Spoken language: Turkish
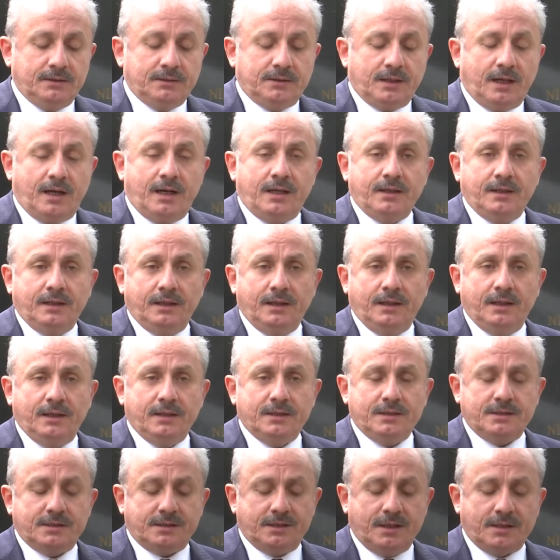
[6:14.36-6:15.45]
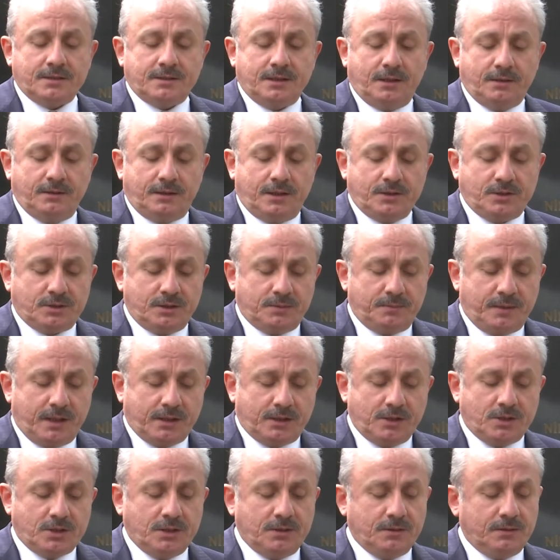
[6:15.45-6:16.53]
tarihi siyasallaştırmak
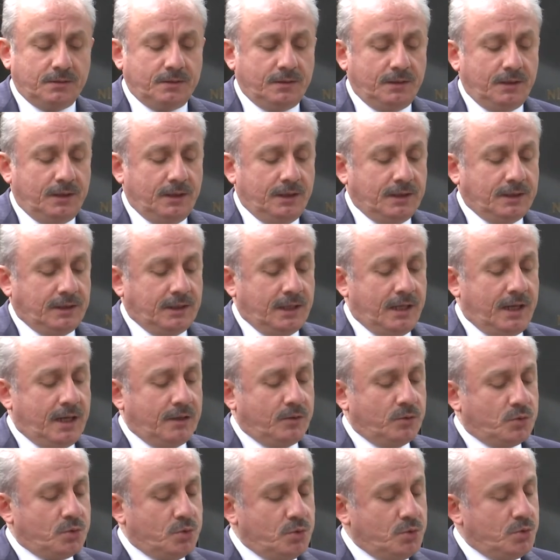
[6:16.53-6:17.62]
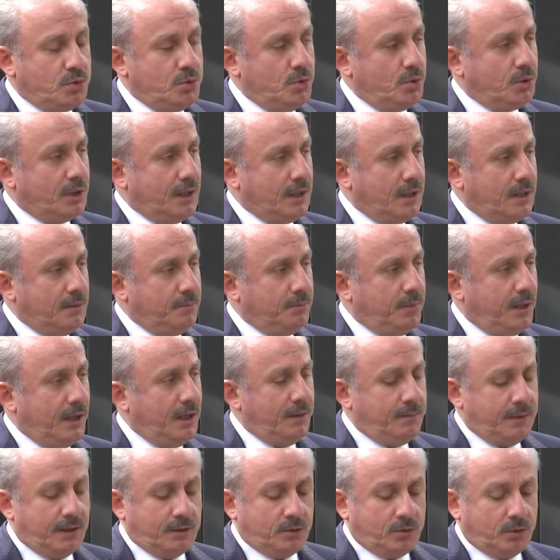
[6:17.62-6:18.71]
için gerek üçüncü ülkelerin
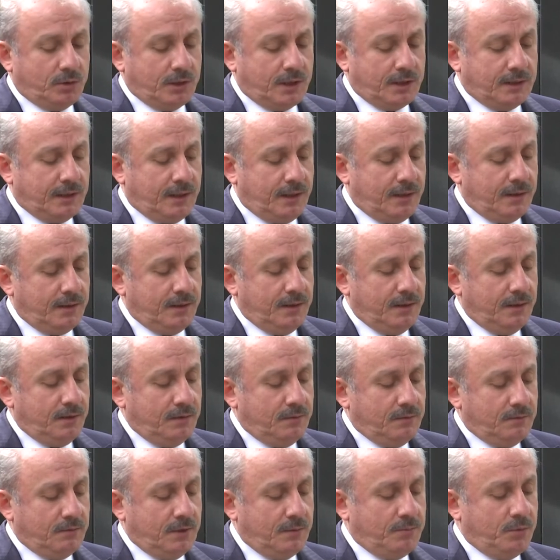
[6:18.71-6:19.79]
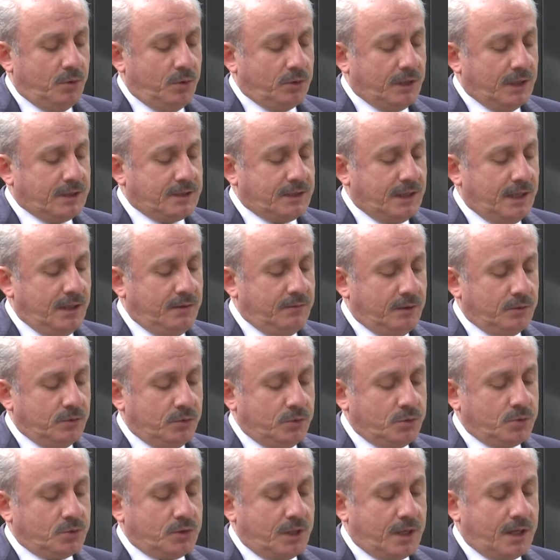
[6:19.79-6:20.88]
parlamentolarına ve bölgesel ve
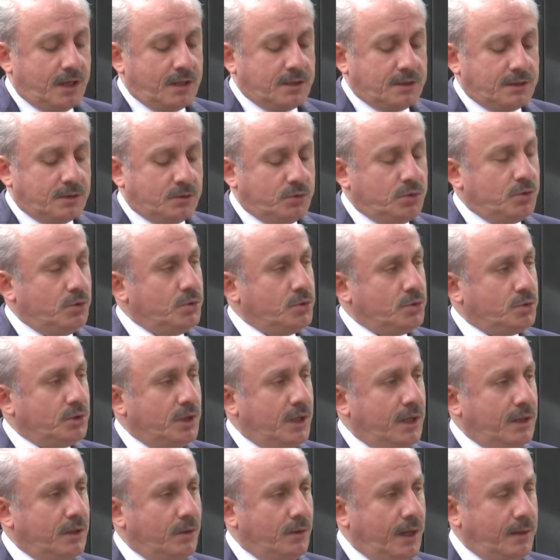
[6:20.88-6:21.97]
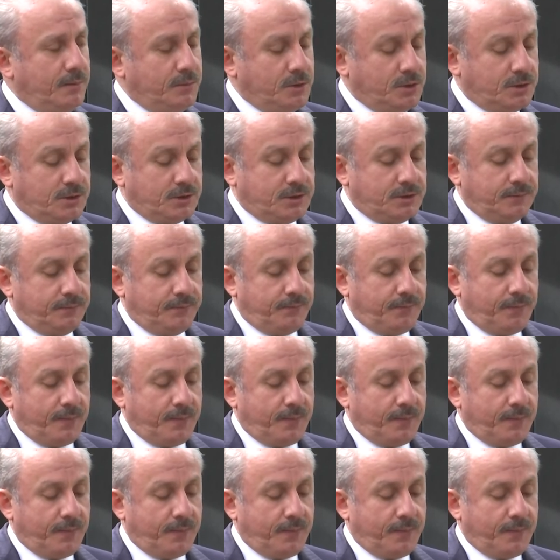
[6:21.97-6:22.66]
uluslararası kuruluşlara yönelmiştir.